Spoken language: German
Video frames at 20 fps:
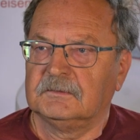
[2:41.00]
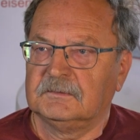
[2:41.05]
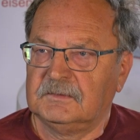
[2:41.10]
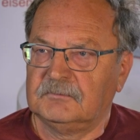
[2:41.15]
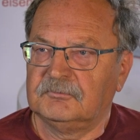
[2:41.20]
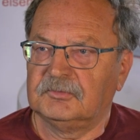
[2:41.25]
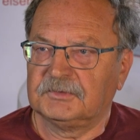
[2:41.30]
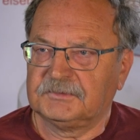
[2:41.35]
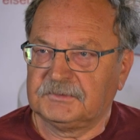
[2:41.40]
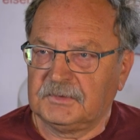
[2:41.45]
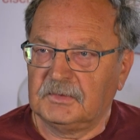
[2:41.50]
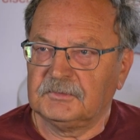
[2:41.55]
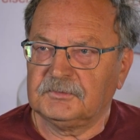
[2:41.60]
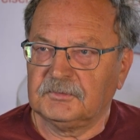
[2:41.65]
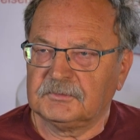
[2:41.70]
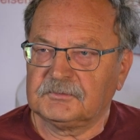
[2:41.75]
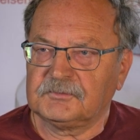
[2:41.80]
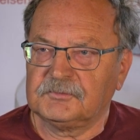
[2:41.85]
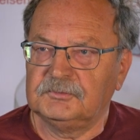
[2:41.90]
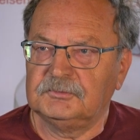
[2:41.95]
die wir
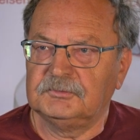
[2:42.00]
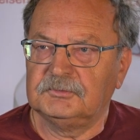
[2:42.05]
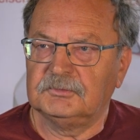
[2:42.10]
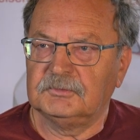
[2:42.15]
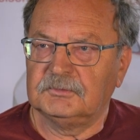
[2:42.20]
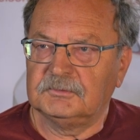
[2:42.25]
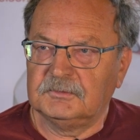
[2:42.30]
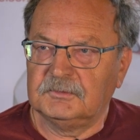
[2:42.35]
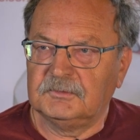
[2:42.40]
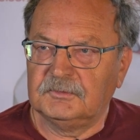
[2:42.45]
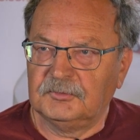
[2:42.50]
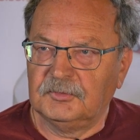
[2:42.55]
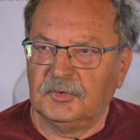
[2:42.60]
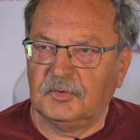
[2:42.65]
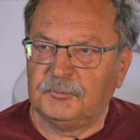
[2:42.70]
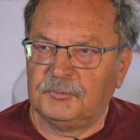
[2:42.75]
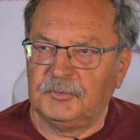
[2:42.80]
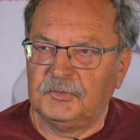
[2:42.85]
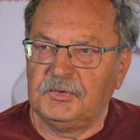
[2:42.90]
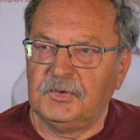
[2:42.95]
dazu
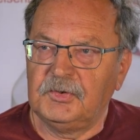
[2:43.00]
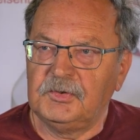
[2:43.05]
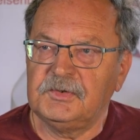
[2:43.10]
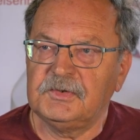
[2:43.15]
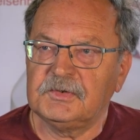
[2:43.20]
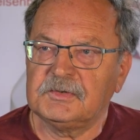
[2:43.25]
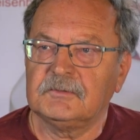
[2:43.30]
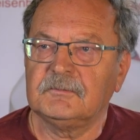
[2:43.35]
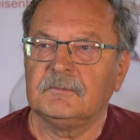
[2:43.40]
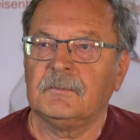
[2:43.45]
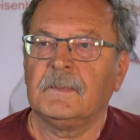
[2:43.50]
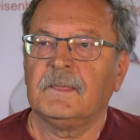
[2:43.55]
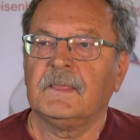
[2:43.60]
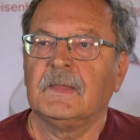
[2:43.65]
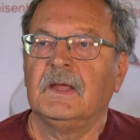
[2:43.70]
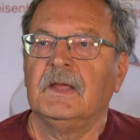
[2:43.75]
noch benötigen,